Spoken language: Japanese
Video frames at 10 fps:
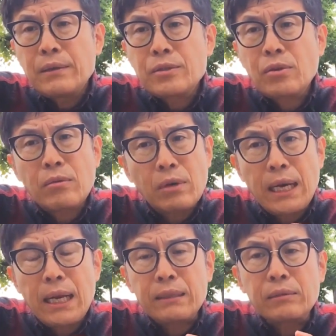そこから
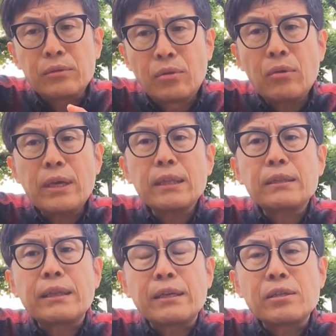どうやって
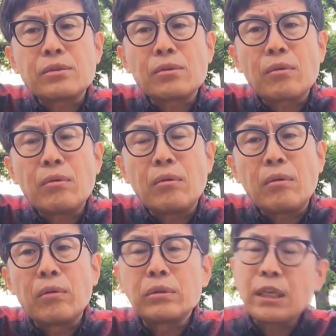そこ
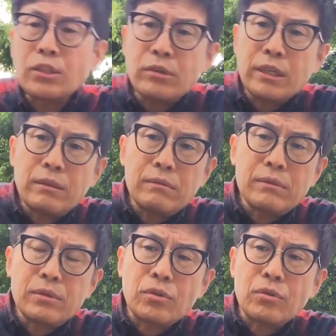を同じように
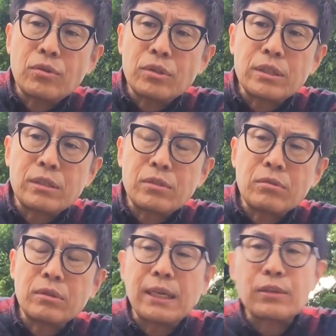その人を
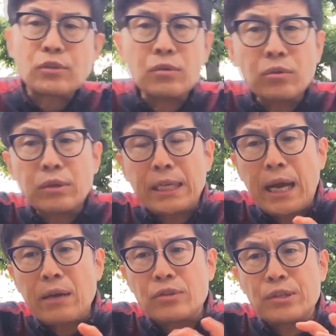作ったらいい。その時
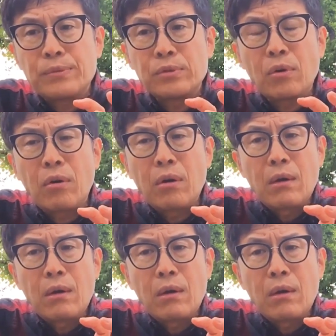にある自分の